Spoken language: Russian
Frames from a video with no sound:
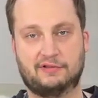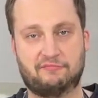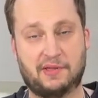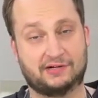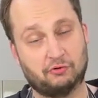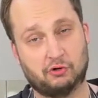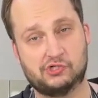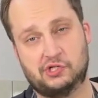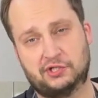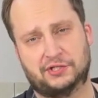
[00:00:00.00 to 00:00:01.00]
В первую
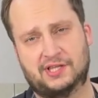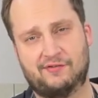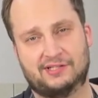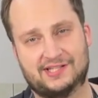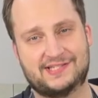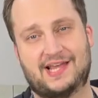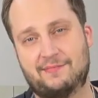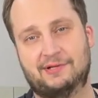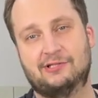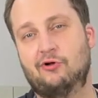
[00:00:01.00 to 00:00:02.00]
очередь, это, наверное,
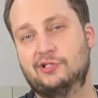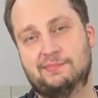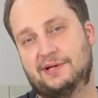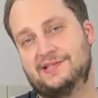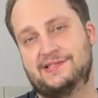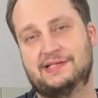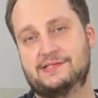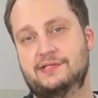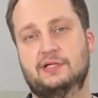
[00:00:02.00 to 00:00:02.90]
самый долгий процесс.